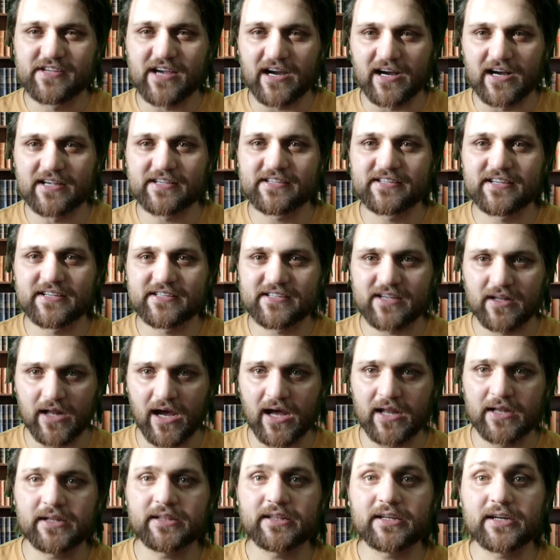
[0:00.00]
जहां से
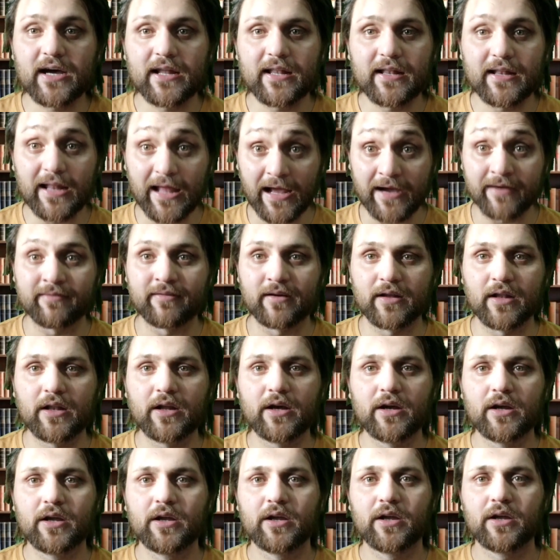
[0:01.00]
जलालत का
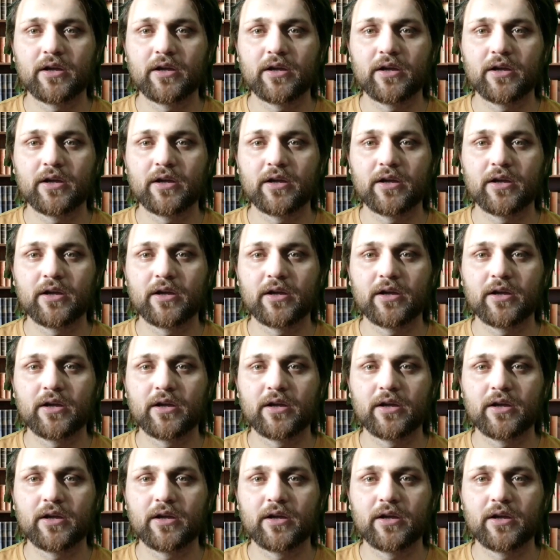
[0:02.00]
लेवल